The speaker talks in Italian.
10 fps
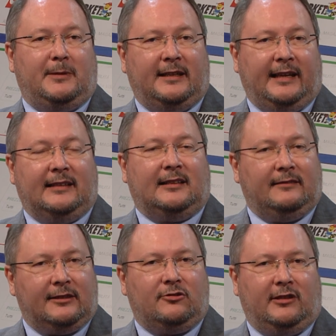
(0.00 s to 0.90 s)
perché
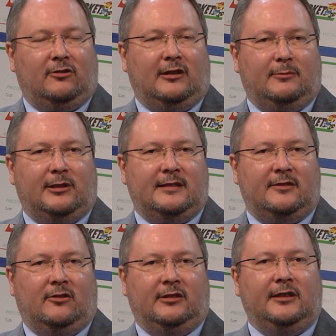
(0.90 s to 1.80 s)
attraverso le
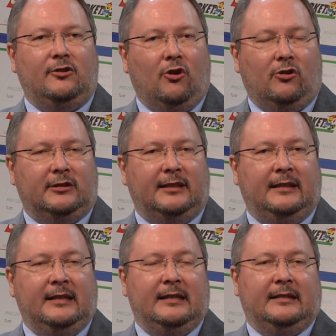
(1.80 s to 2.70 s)
collaborazioni
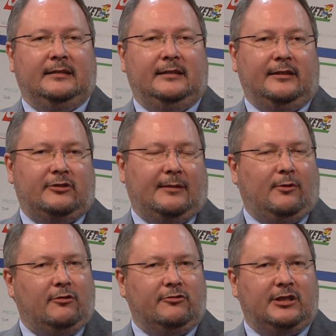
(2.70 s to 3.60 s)
gode
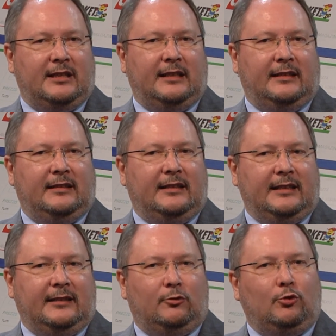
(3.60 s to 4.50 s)
diciamo così,
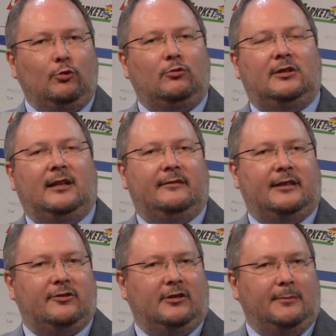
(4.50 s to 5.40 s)
di tutte le
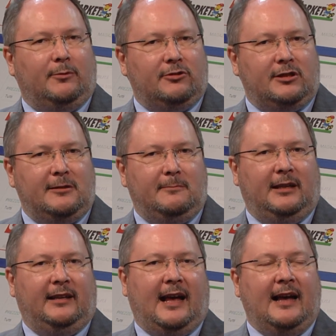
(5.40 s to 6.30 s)
versioni
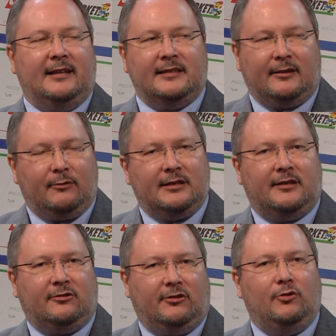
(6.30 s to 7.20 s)
possibili, anche se
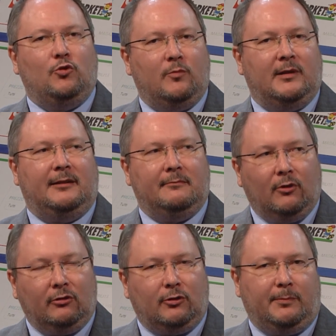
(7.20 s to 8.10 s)
questi sono in numeri
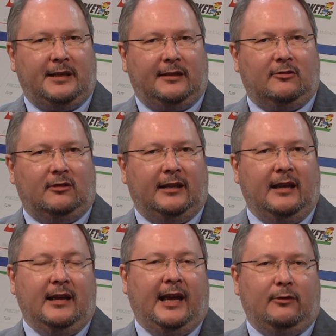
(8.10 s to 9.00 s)
molto piccoli
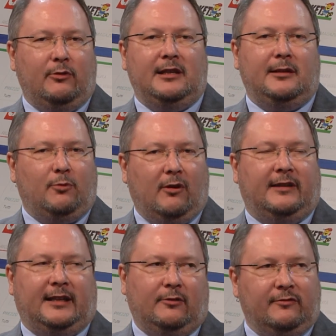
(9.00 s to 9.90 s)
e quindi può
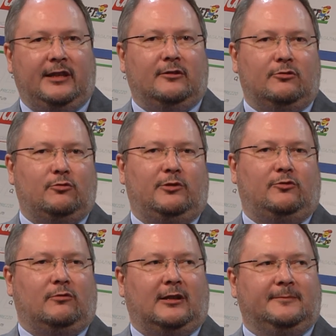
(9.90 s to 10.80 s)
avere un veicolo su
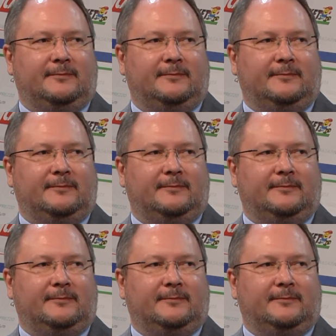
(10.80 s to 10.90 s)
misura.